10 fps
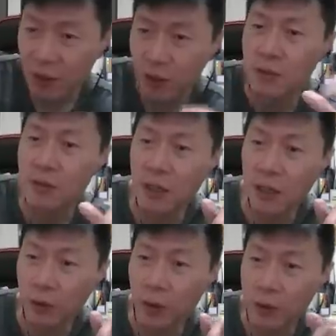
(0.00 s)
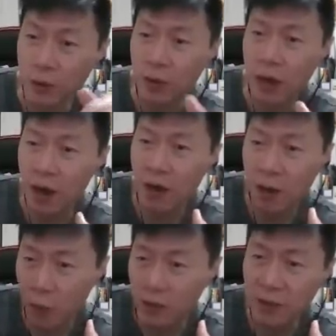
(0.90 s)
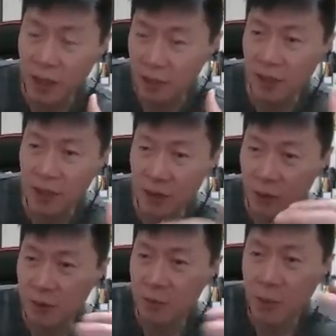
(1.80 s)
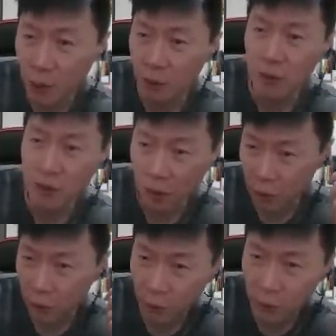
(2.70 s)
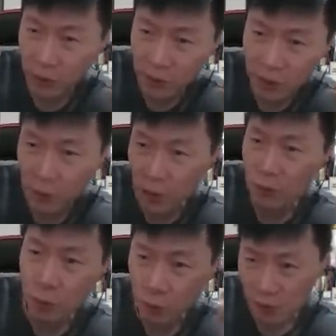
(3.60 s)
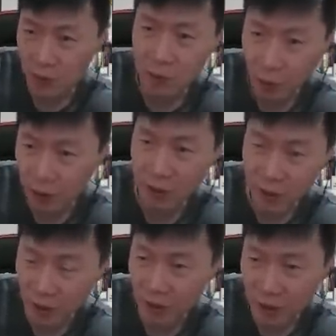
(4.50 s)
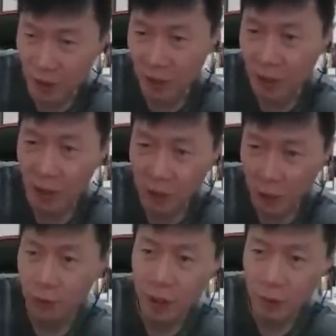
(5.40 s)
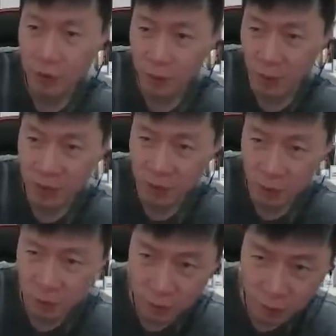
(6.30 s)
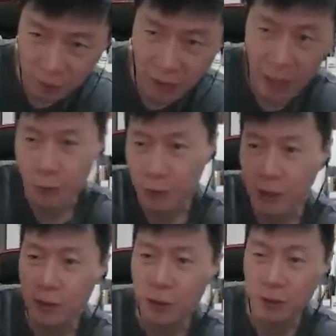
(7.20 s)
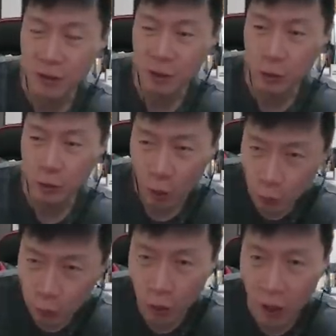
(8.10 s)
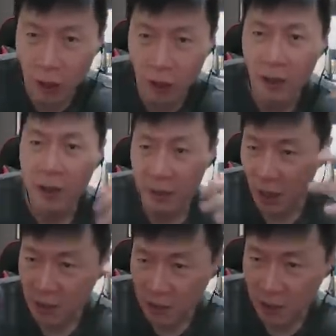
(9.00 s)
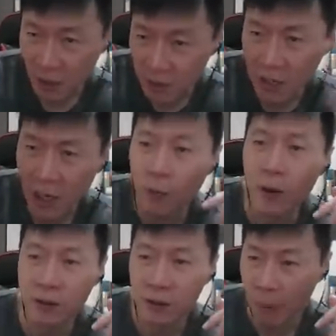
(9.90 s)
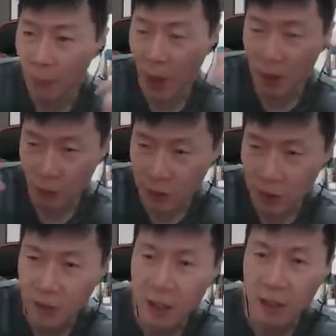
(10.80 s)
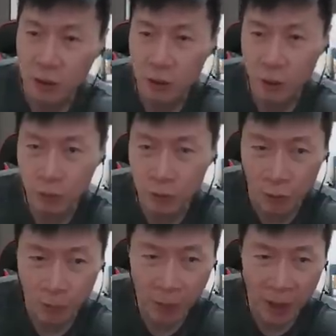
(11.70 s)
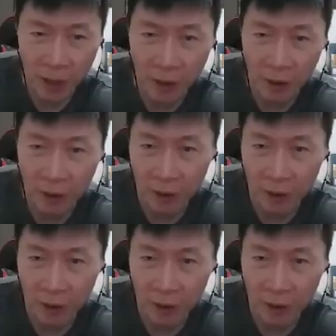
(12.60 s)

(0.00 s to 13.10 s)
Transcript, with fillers: 六四这一段，觉得啊，王丹在六四民运的时候，为了这些民主自由的理念，在中国大陆这边去去敢于跟旧势力去冲撞啊，他也是很向往的。他把王丹当英雄去崇拜啊。